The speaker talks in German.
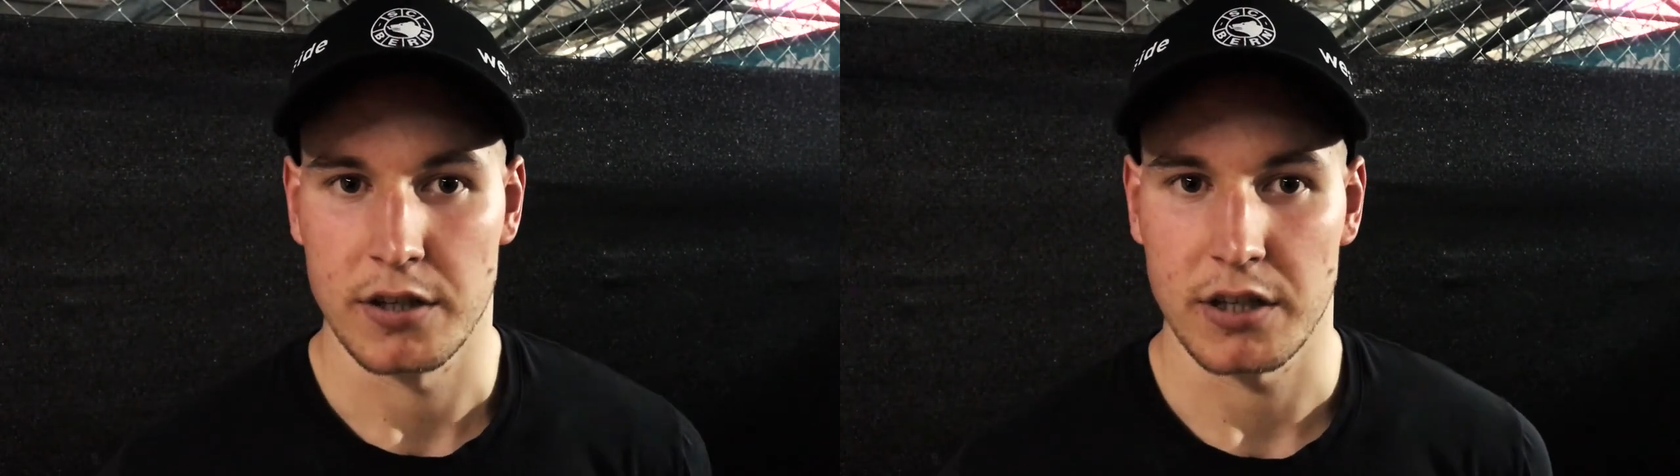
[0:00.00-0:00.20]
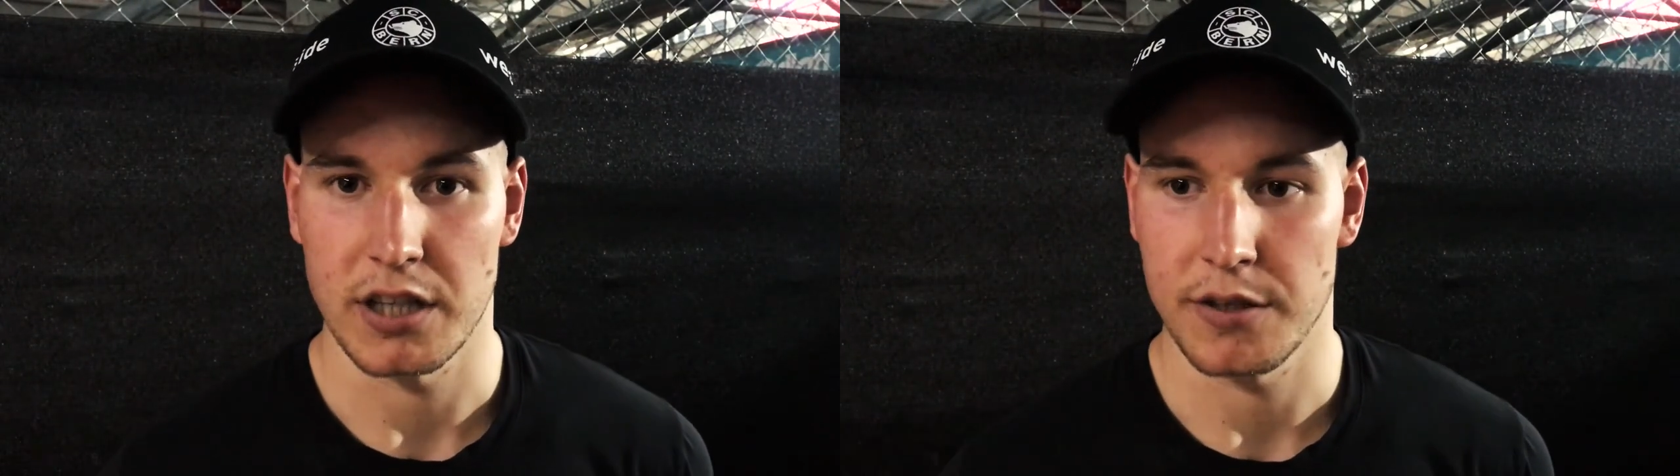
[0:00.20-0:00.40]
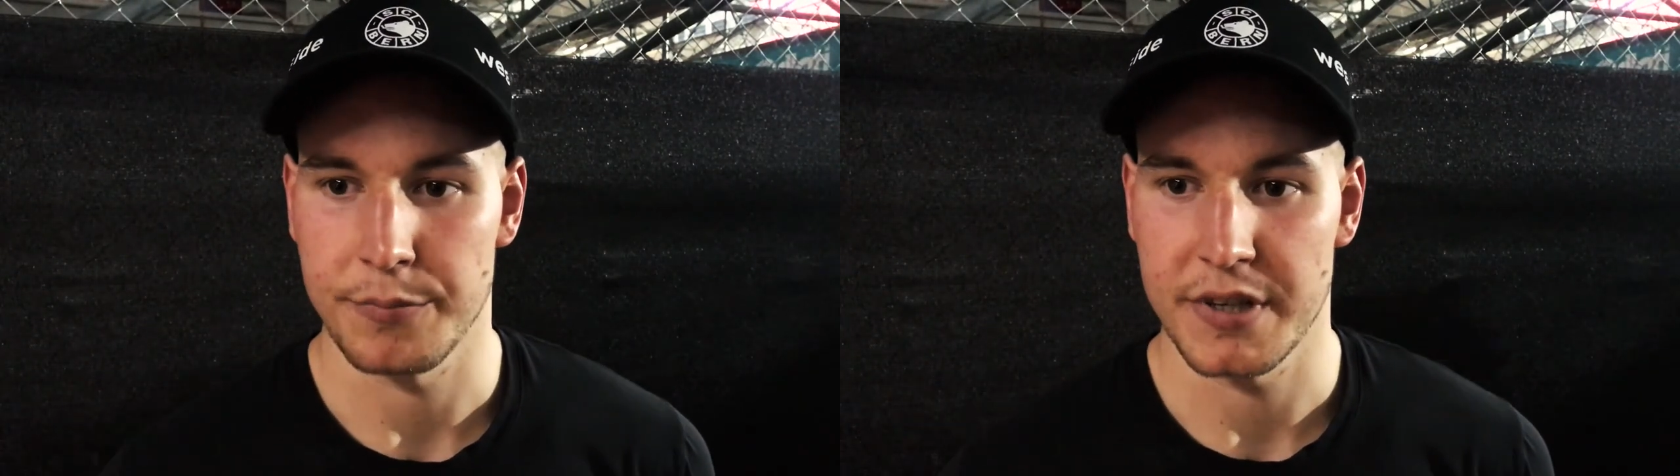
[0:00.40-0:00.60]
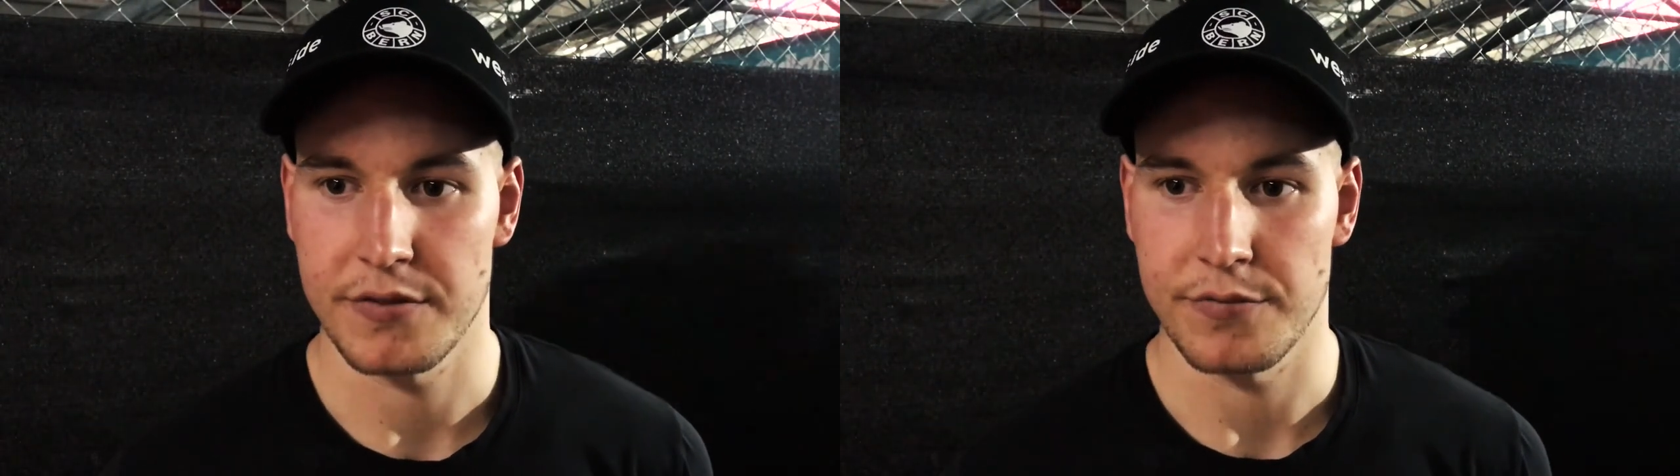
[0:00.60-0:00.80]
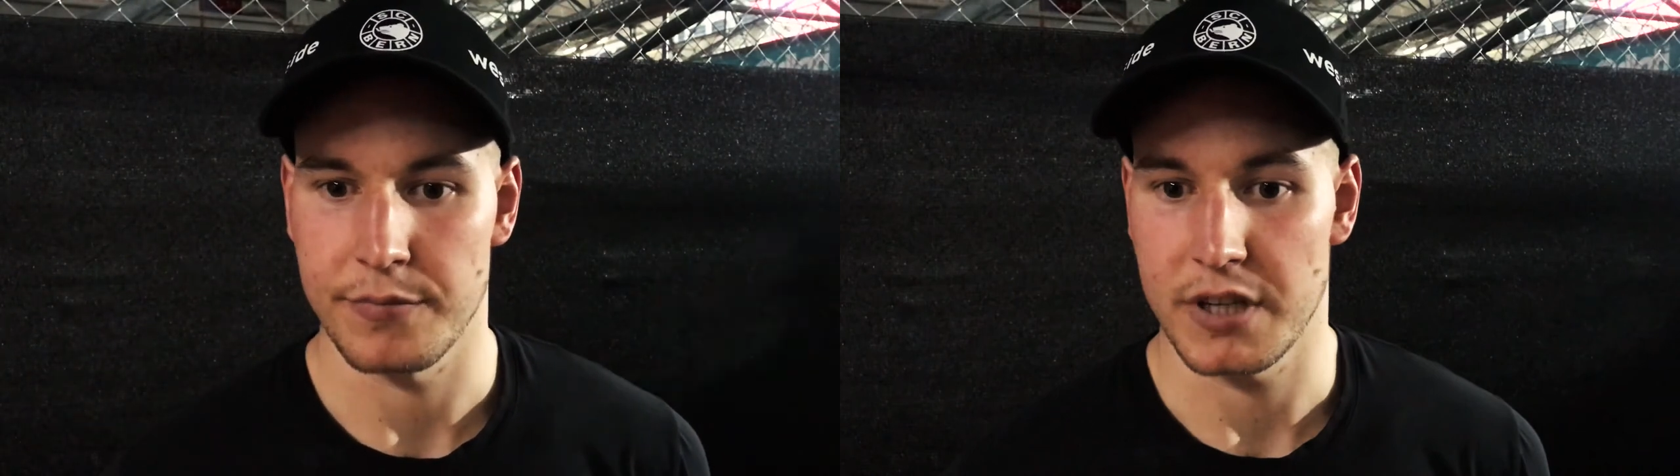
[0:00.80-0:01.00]
äh, mit,
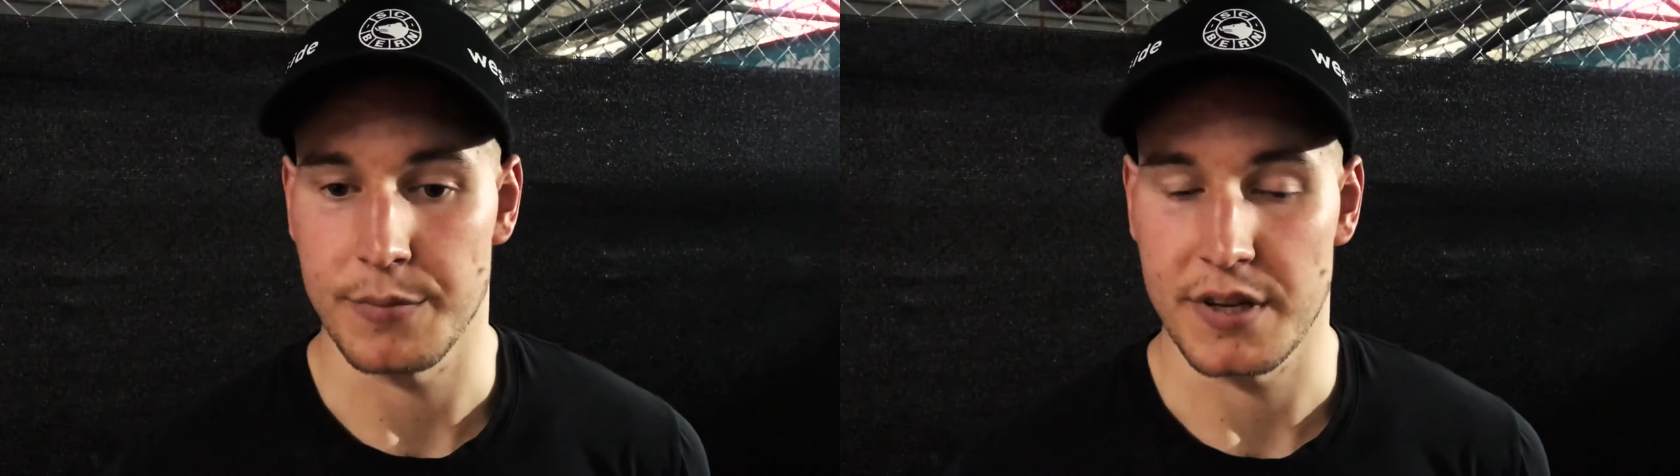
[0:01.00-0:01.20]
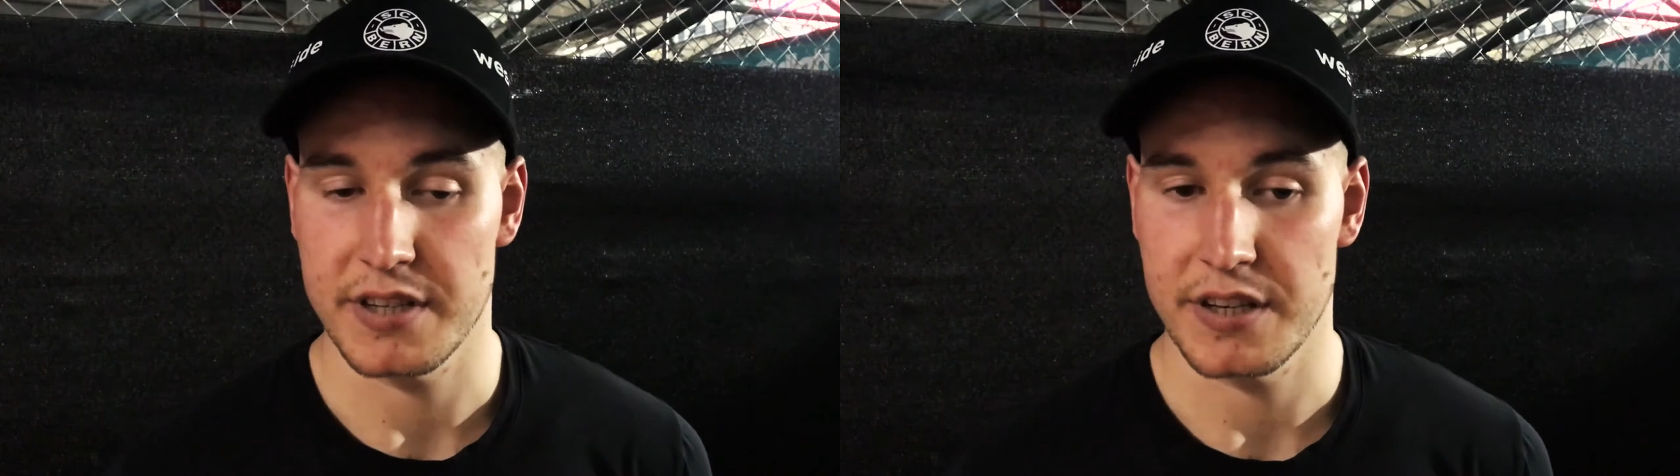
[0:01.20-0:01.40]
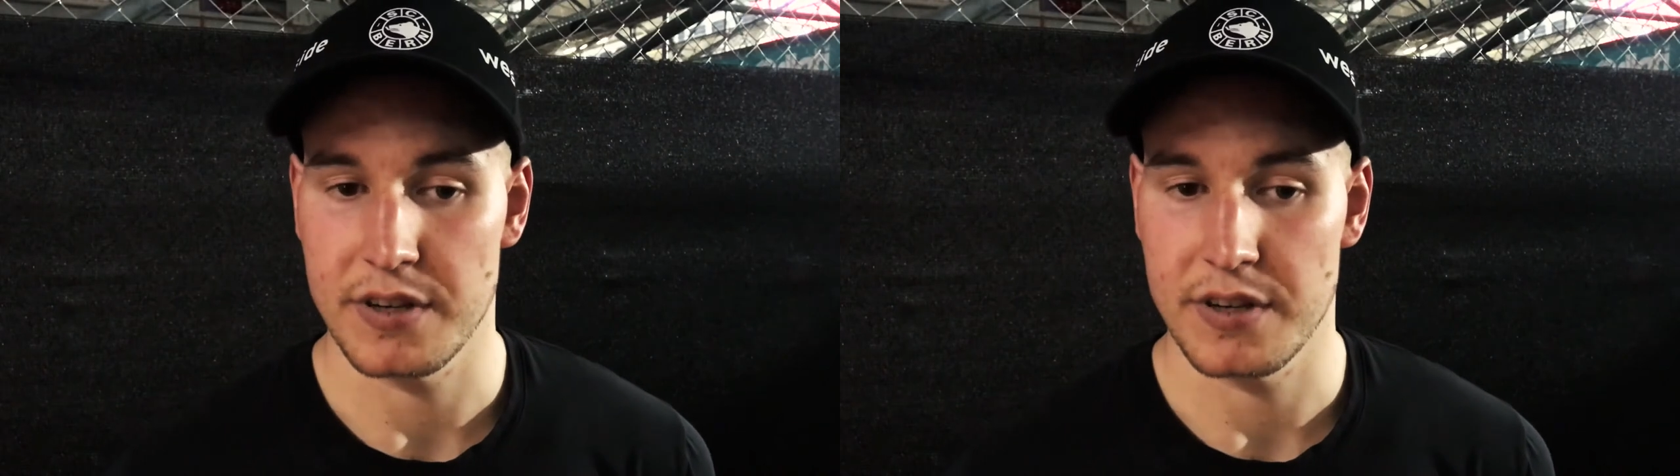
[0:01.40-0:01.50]
ja, mit sehr